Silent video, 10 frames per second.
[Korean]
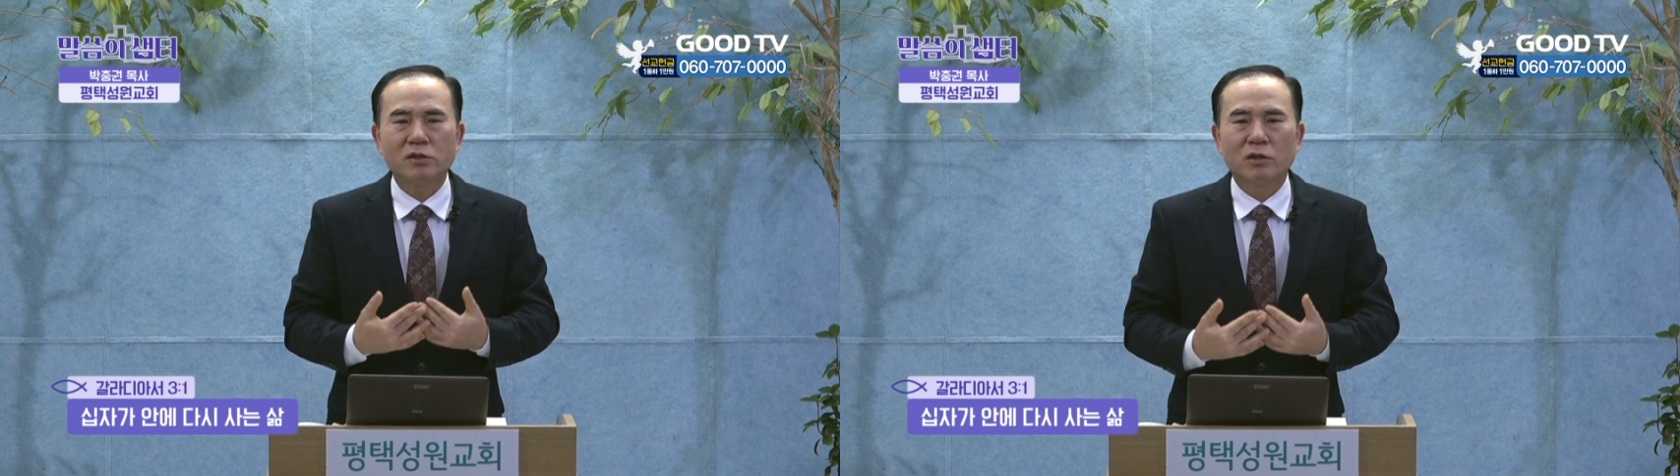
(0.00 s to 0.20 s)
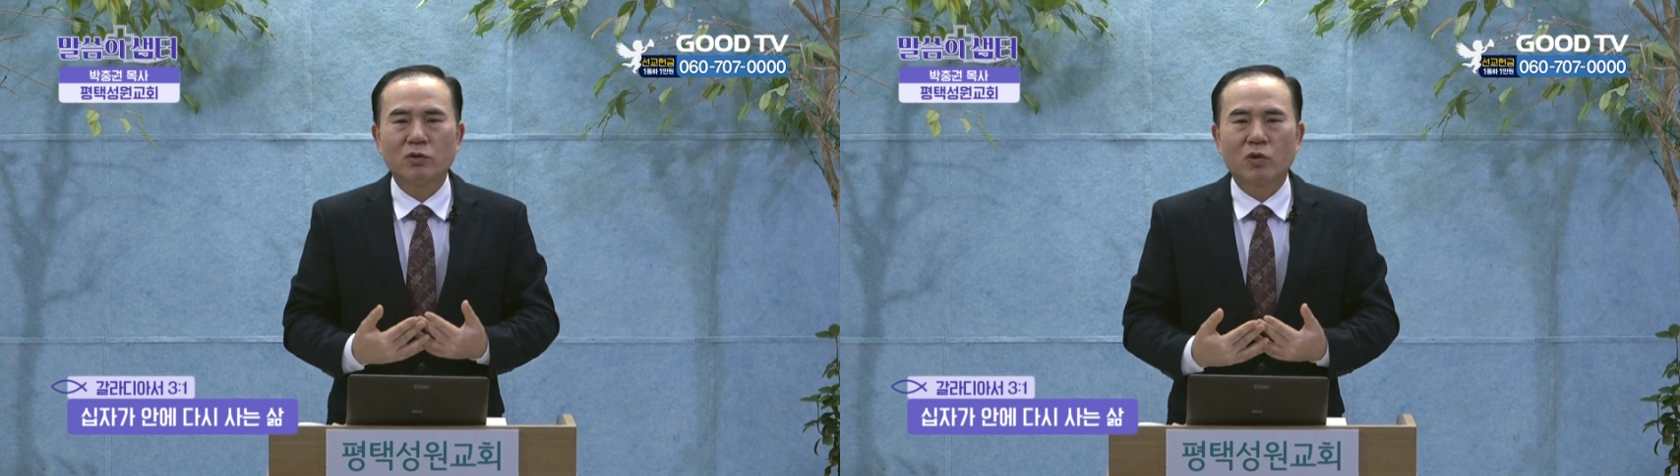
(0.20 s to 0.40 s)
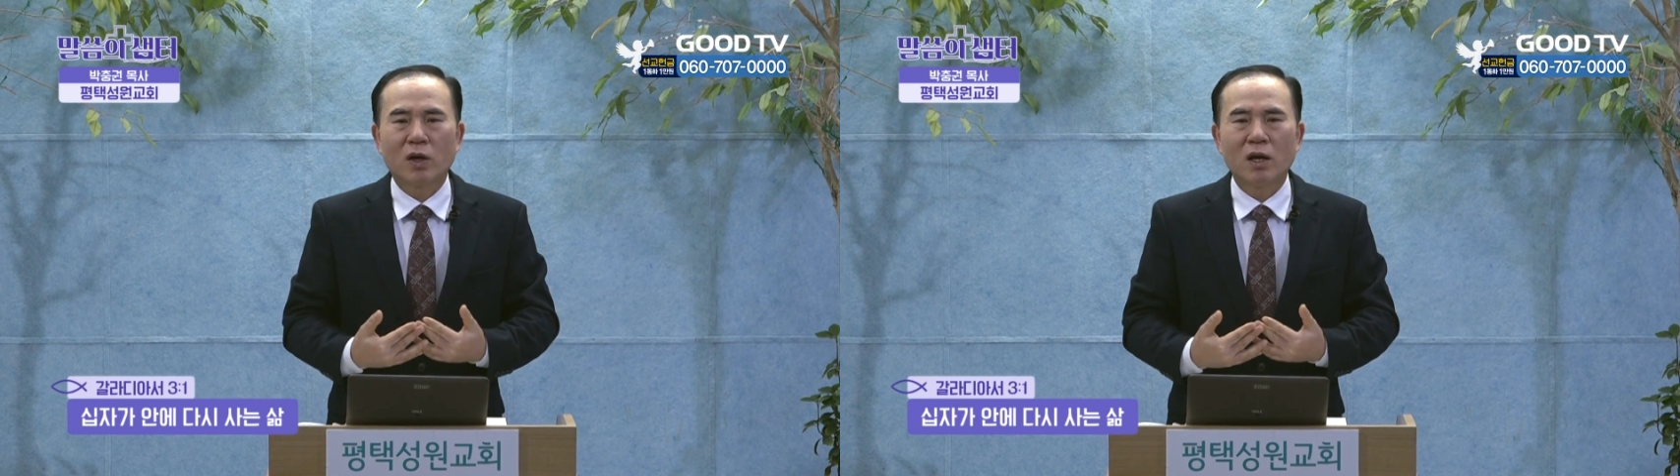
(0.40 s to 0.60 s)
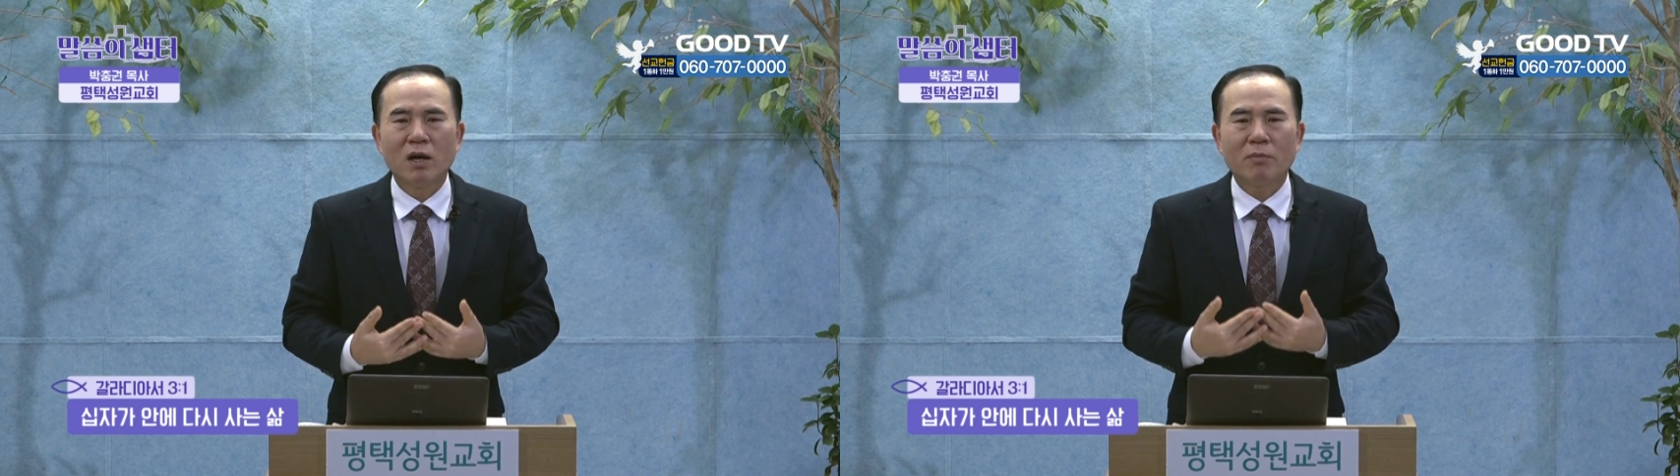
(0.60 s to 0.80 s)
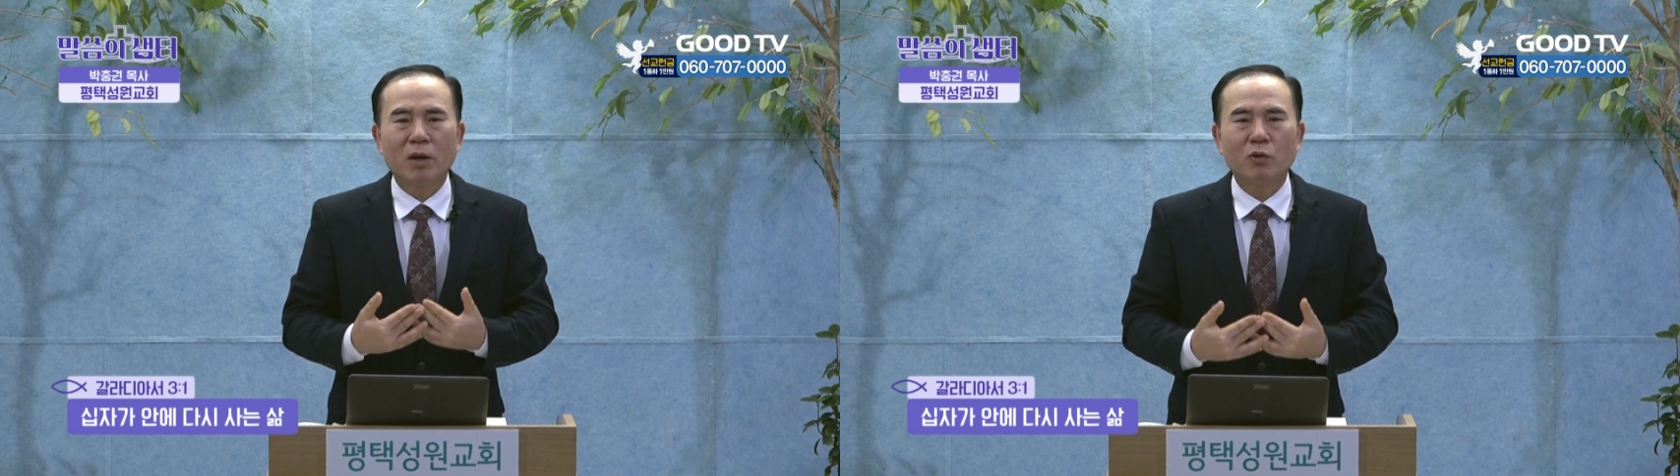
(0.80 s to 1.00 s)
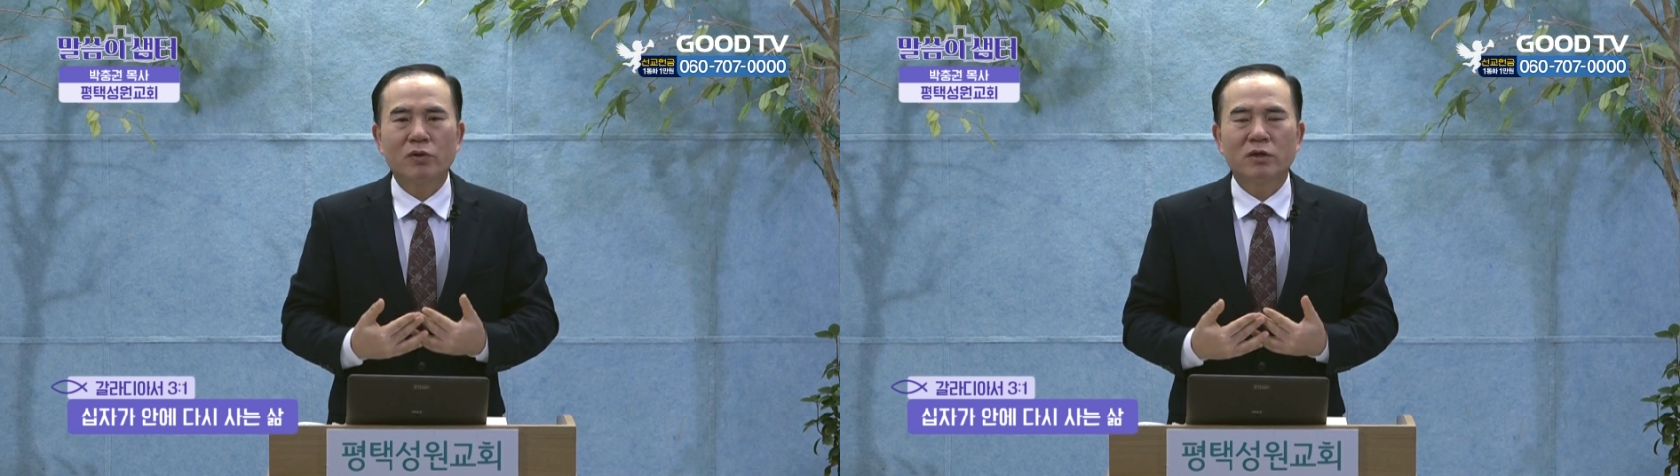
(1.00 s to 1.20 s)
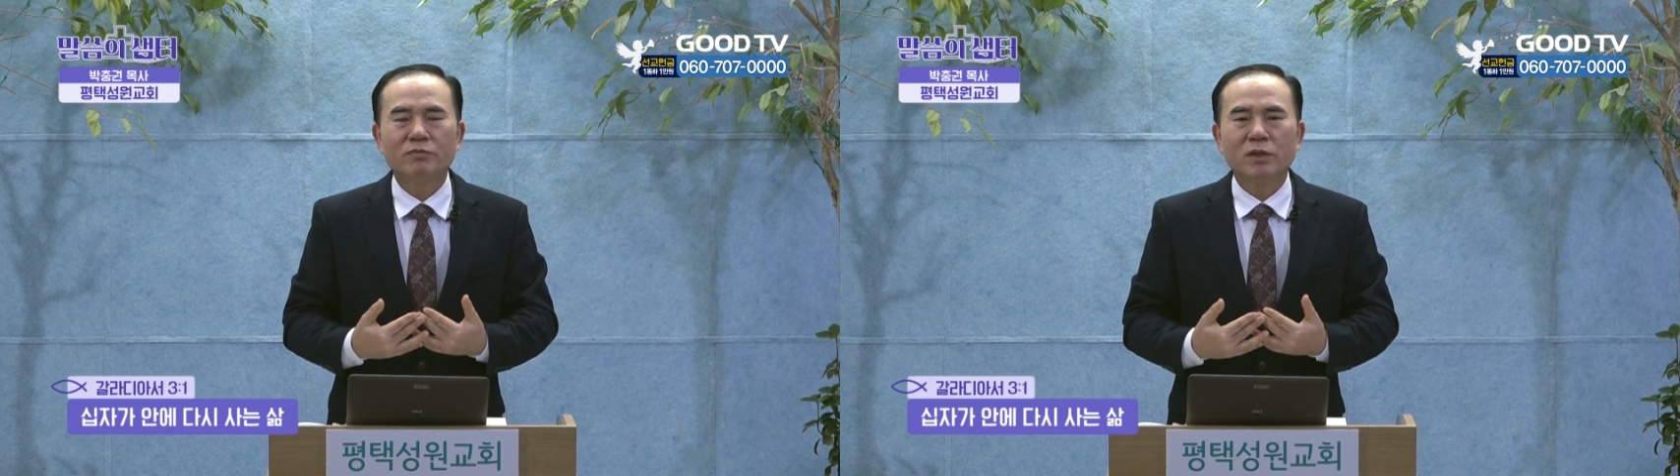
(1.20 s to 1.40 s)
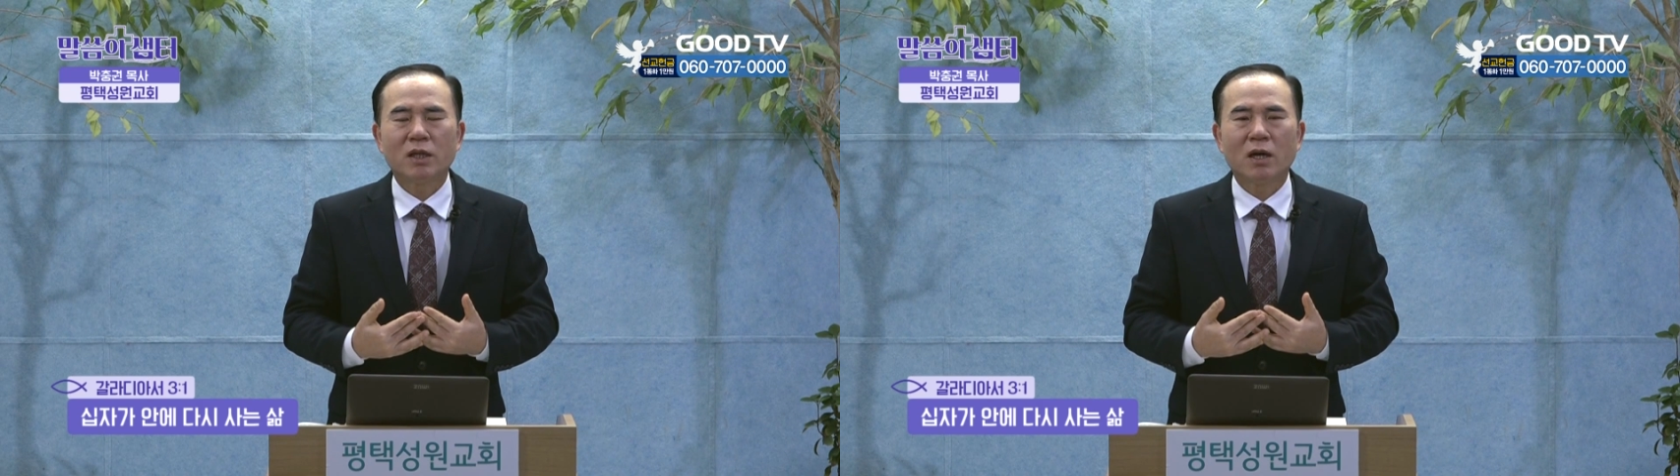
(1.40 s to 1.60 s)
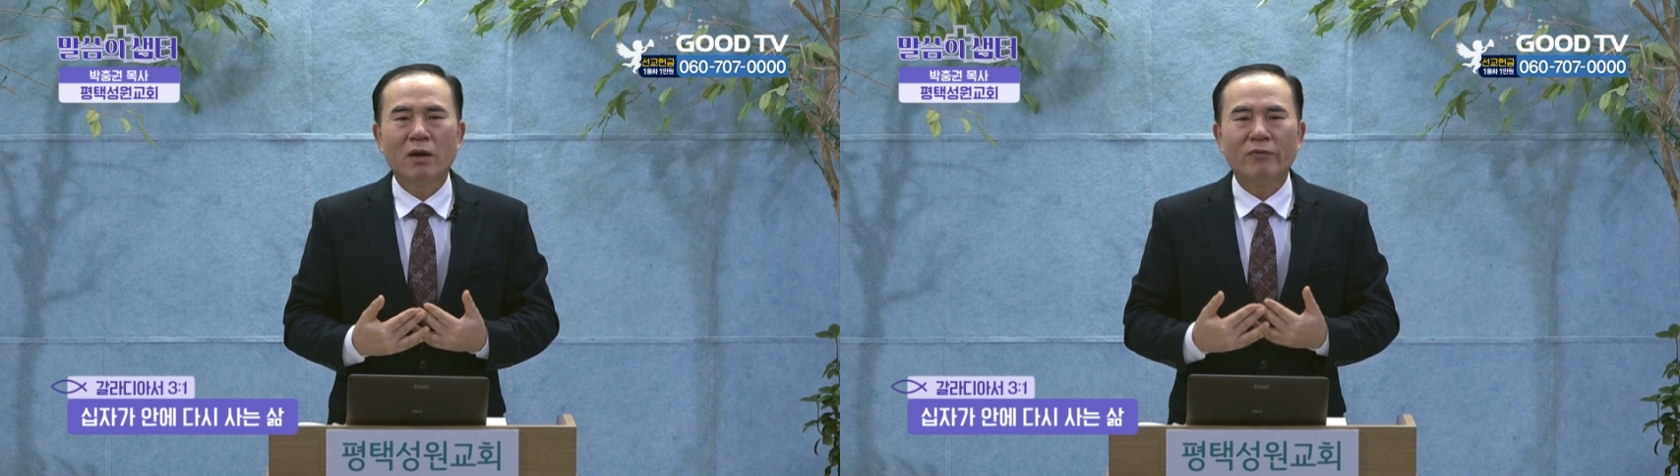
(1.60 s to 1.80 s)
졌노라. 바로 이겁니다.